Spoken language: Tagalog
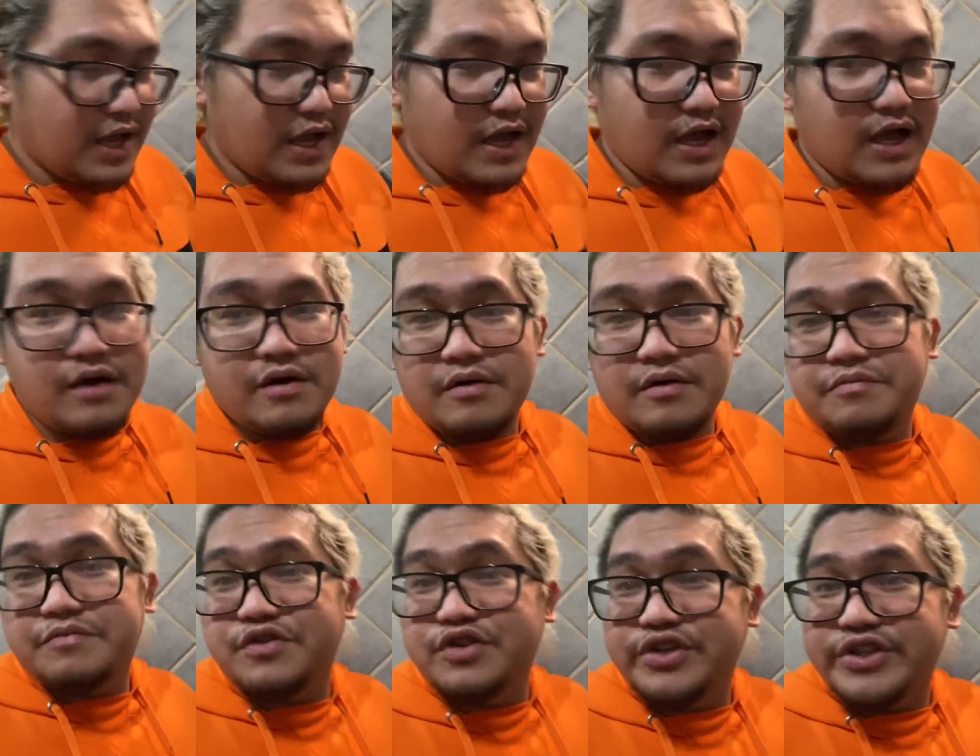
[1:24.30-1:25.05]

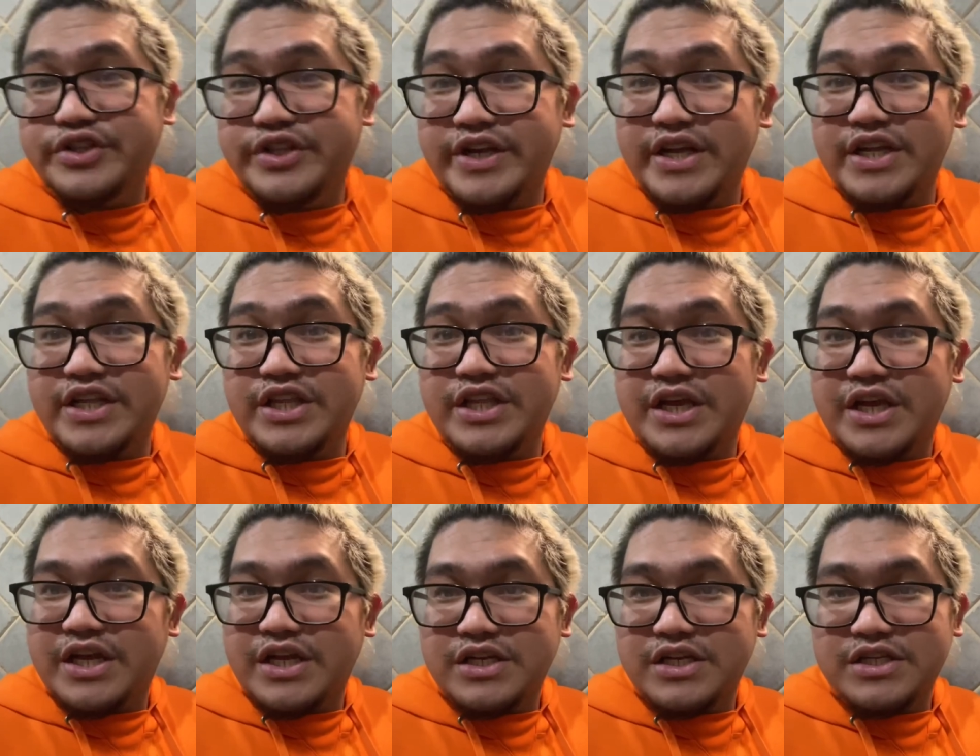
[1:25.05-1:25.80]
uh, for
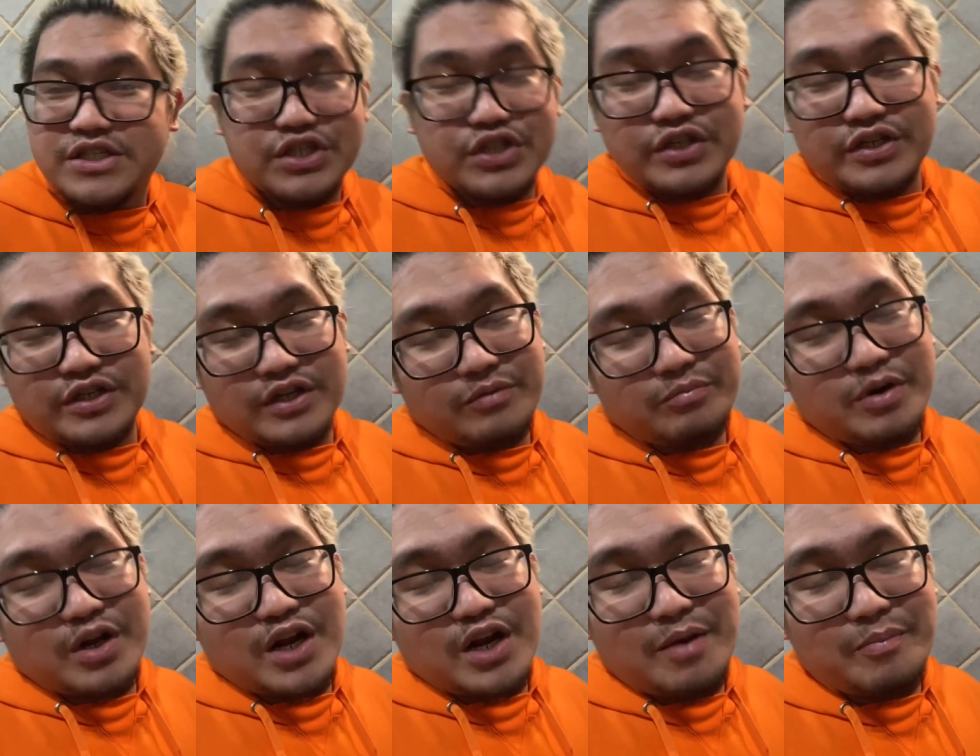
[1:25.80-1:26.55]
drainage,
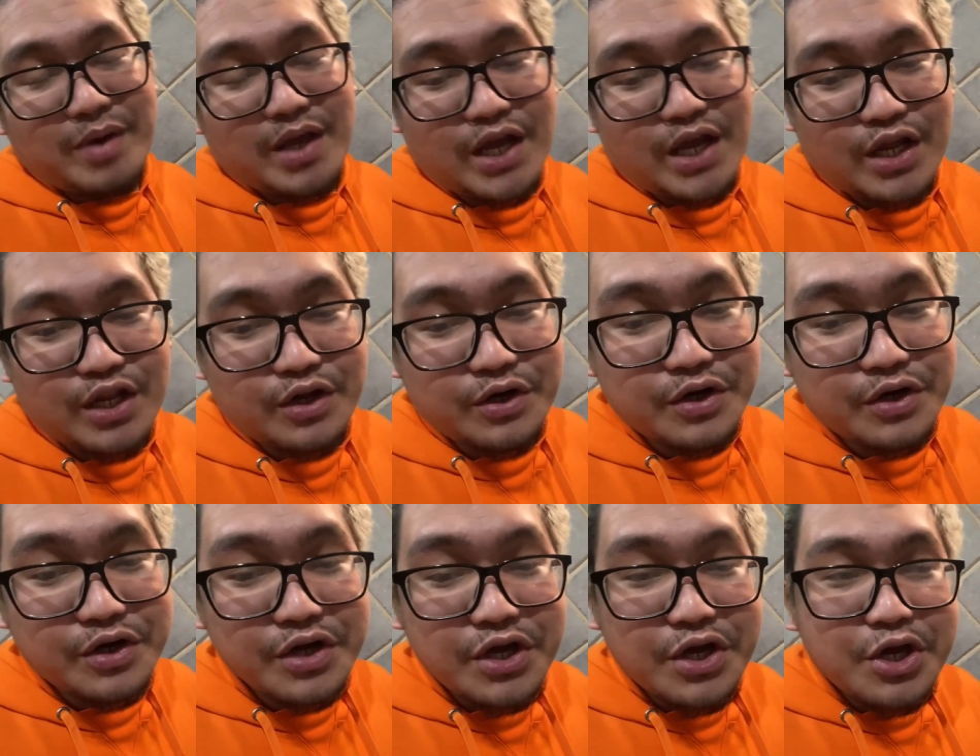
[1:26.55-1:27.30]
doon yung maraming
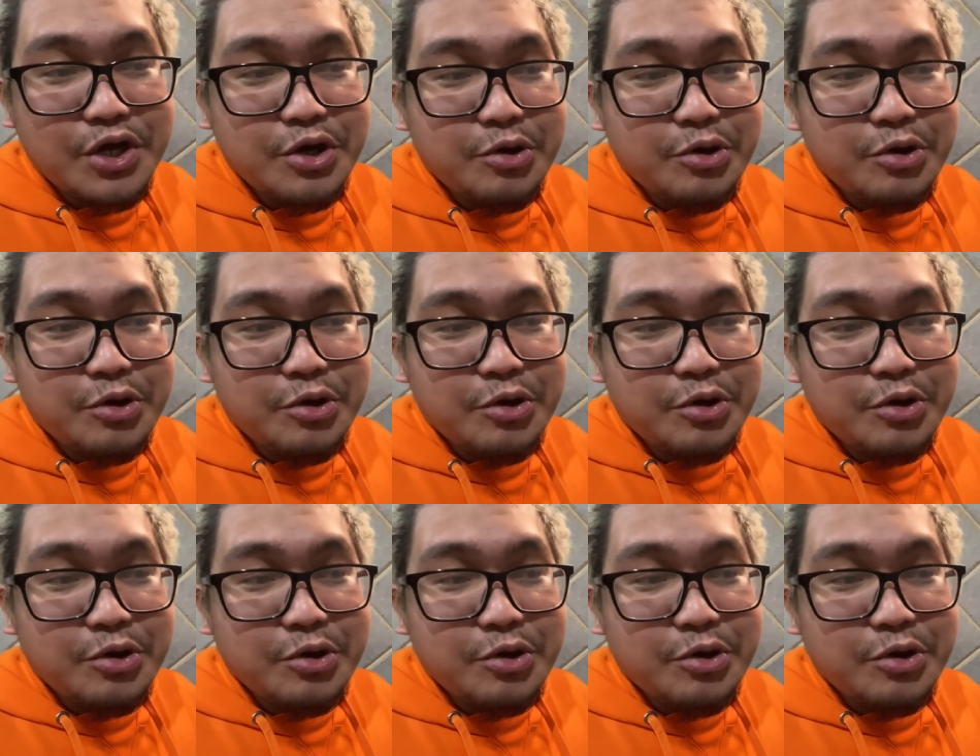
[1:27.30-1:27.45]
ano,